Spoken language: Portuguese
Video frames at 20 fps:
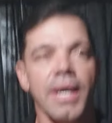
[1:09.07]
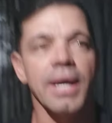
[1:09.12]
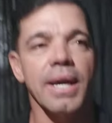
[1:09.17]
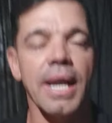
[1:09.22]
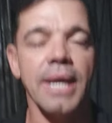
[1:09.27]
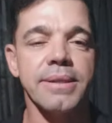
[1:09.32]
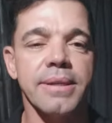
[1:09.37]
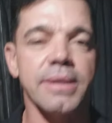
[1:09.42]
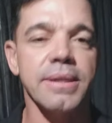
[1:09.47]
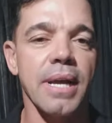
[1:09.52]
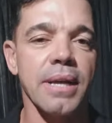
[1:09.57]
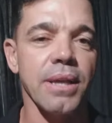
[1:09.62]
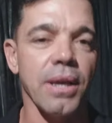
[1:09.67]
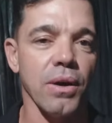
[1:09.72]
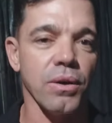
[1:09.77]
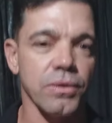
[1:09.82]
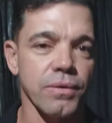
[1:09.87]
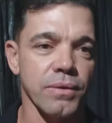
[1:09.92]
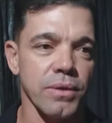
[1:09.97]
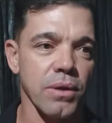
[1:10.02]
Graças a
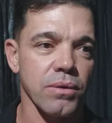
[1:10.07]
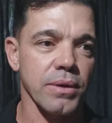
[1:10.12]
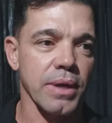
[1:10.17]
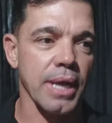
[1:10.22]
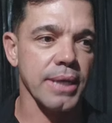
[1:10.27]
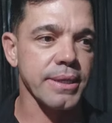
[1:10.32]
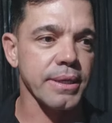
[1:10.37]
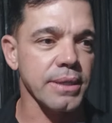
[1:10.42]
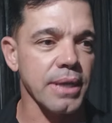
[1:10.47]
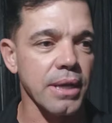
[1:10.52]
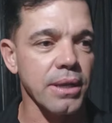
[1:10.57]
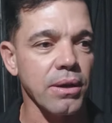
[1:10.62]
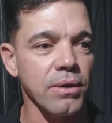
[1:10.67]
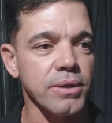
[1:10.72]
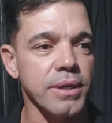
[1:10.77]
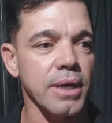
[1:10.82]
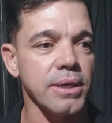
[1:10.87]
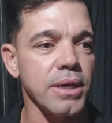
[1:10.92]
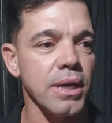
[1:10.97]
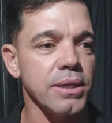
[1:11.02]
Deus, Ronaldo, graças a
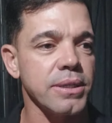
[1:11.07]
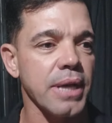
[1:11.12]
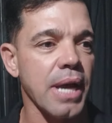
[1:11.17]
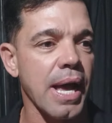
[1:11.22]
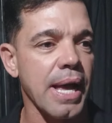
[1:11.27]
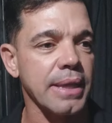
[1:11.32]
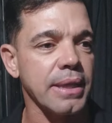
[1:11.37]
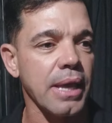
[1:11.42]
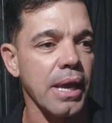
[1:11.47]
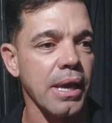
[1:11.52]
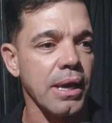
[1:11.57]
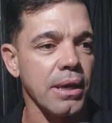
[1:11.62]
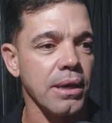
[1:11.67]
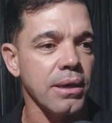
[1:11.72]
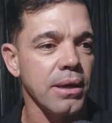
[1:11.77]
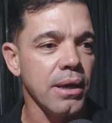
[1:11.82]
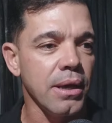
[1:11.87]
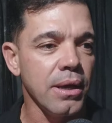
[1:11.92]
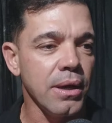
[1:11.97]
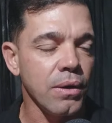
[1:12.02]
Deus. A gente já
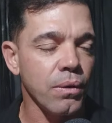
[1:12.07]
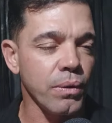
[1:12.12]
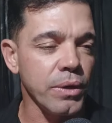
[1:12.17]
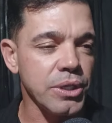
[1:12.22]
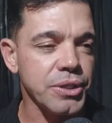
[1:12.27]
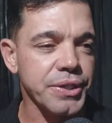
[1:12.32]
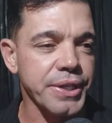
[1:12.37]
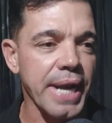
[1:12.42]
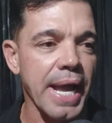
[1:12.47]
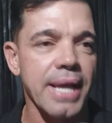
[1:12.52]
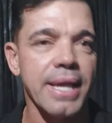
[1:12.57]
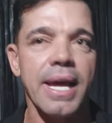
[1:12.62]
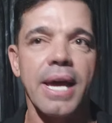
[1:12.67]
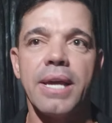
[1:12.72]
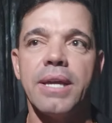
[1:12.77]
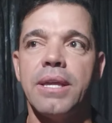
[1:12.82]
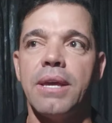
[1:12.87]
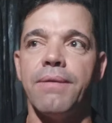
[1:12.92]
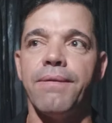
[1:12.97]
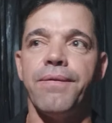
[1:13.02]
tem uma estrada
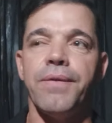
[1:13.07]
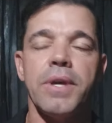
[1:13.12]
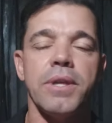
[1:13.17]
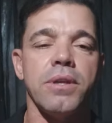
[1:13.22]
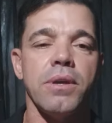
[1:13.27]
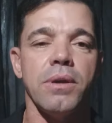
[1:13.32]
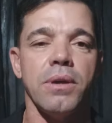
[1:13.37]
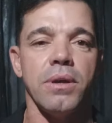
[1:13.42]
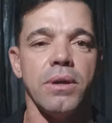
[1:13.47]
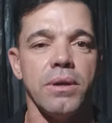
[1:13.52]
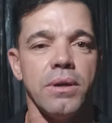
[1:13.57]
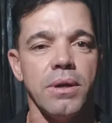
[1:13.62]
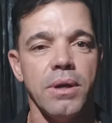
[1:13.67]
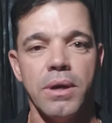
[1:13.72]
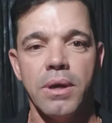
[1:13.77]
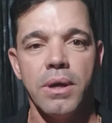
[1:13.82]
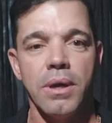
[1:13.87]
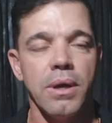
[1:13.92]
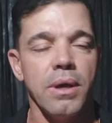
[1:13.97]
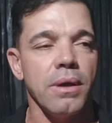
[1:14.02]
aí de 20,
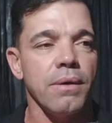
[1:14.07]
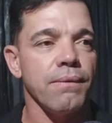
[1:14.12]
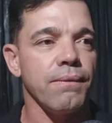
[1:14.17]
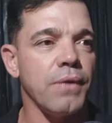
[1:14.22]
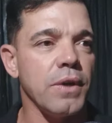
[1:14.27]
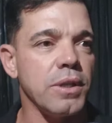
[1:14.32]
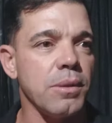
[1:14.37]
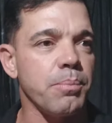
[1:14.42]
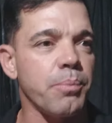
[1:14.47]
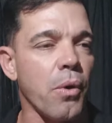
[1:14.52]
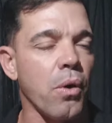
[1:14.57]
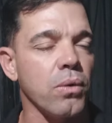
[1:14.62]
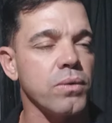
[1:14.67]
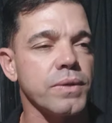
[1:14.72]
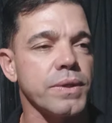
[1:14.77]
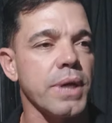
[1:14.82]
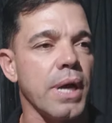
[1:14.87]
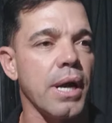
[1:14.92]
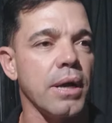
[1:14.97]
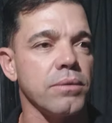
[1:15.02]
20 e
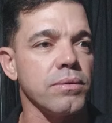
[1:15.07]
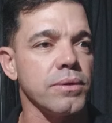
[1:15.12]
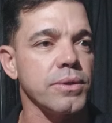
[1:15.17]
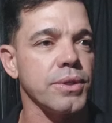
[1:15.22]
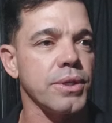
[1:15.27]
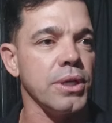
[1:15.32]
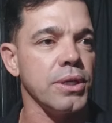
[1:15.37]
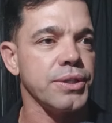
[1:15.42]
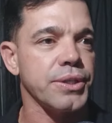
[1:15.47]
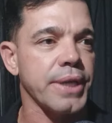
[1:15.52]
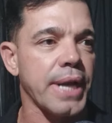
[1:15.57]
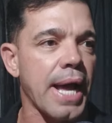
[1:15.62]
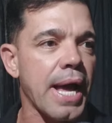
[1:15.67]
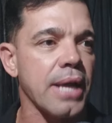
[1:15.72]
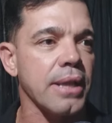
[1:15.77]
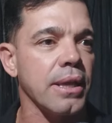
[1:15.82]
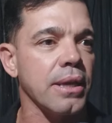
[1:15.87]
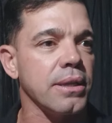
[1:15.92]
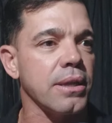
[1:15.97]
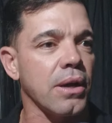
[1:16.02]
poucos anos de
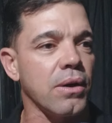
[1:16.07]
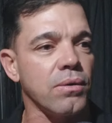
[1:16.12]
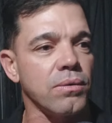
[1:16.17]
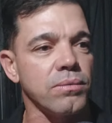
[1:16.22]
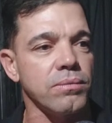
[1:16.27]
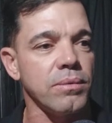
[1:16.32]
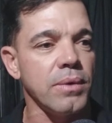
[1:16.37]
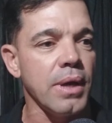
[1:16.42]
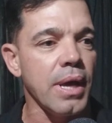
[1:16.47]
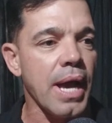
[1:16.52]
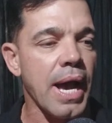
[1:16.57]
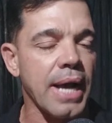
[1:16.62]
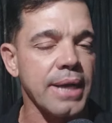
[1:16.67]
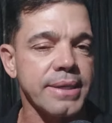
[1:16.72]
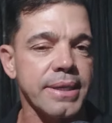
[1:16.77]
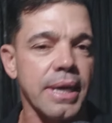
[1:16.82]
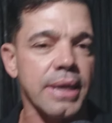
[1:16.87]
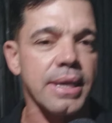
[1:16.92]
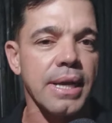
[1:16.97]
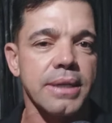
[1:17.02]
estrada, então a
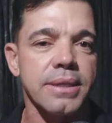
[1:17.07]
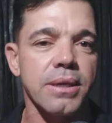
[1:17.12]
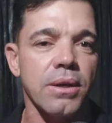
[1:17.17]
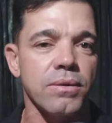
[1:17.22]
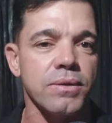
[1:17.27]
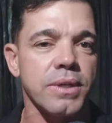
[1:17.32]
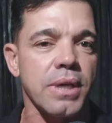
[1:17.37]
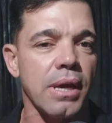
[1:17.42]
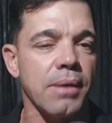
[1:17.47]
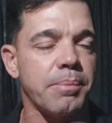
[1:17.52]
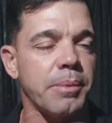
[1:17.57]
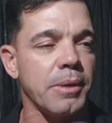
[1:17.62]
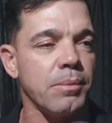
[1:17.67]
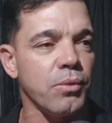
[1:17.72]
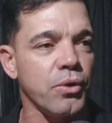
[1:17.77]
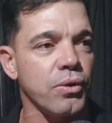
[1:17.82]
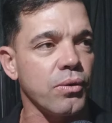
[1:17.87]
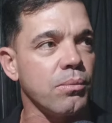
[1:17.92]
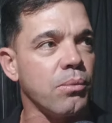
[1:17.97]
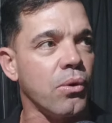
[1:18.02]
aceitação sempre
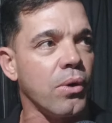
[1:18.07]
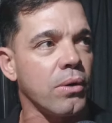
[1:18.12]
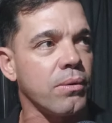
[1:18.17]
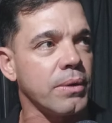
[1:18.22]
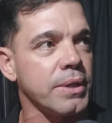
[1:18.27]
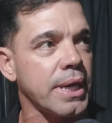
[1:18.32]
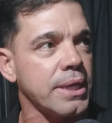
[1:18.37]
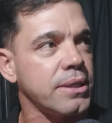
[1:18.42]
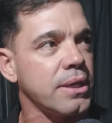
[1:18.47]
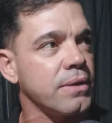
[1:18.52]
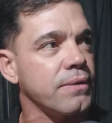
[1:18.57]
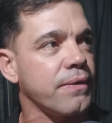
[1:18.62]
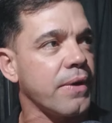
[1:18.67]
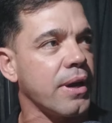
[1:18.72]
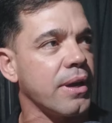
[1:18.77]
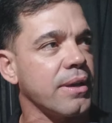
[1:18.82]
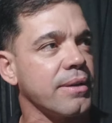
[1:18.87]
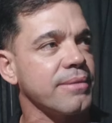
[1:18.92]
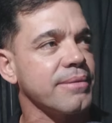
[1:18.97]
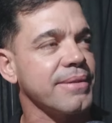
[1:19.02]
muito boa quando a gente
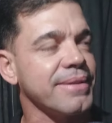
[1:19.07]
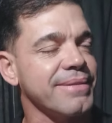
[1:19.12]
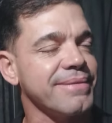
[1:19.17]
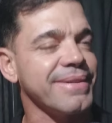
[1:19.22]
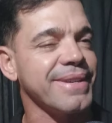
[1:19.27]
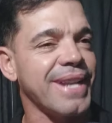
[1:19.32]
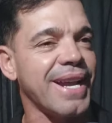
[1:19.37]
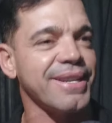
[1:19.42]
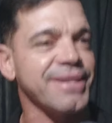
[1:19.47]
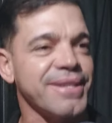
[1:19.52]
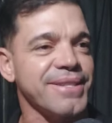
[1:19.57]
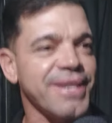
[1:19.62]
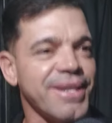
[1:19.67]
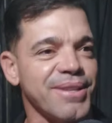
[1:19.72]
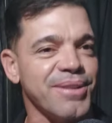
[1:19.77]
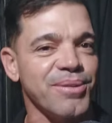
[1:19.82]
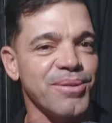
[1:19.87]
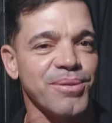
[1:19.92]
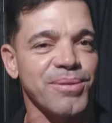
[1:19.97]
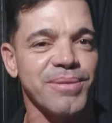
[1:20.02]
vai. Graças a
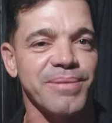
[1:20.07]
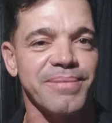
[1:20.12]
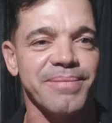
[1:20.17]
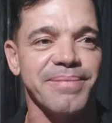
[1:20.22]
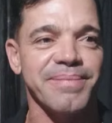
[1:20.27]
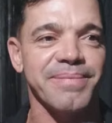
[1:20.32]
Deus.